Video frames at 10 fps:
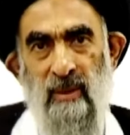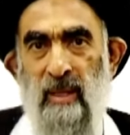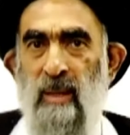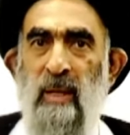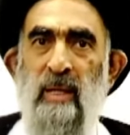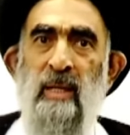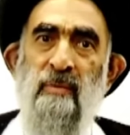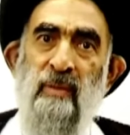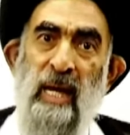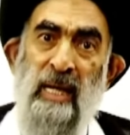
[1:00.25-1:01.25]
إنما
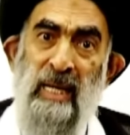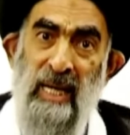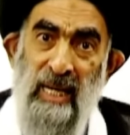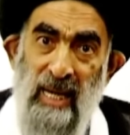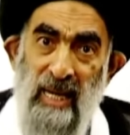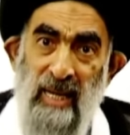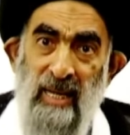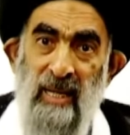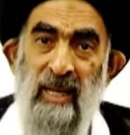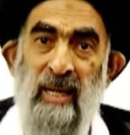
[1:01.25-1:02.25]
هي في أنك
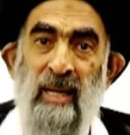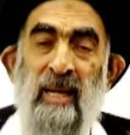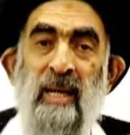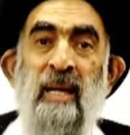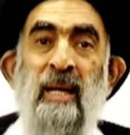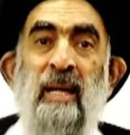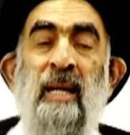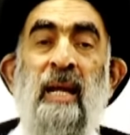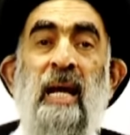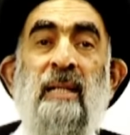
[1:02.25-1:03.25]

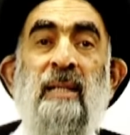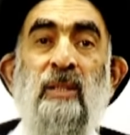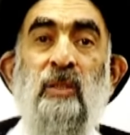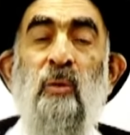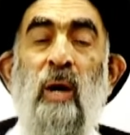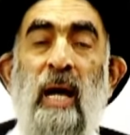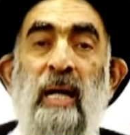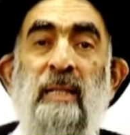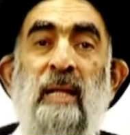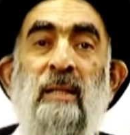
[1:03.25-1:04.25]
لا تجد
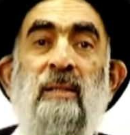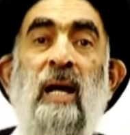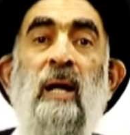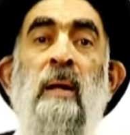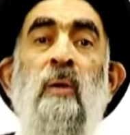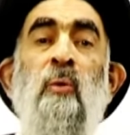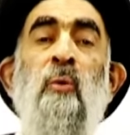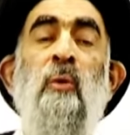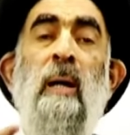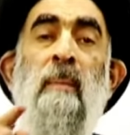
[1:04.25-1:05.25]
احدا
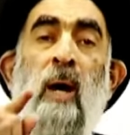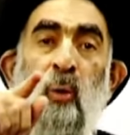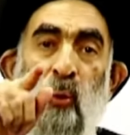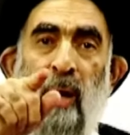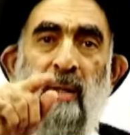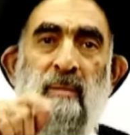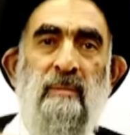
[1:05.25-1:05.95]
تقبله كما هو